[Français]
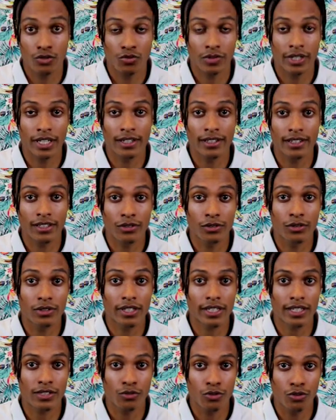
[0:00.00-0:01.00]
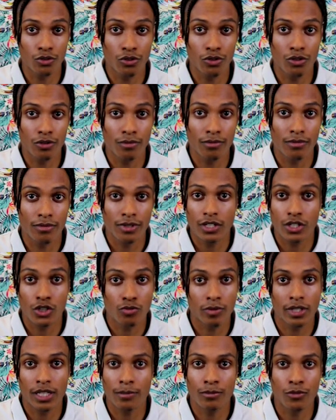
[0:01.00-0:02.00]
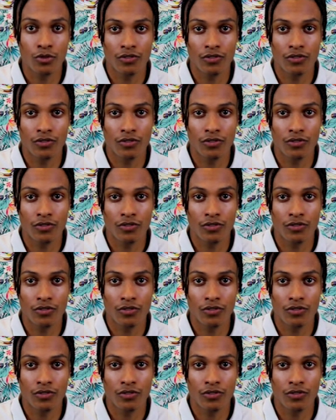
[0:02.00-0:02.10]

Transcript: suis quelqu'un de très autonome et je m'adapte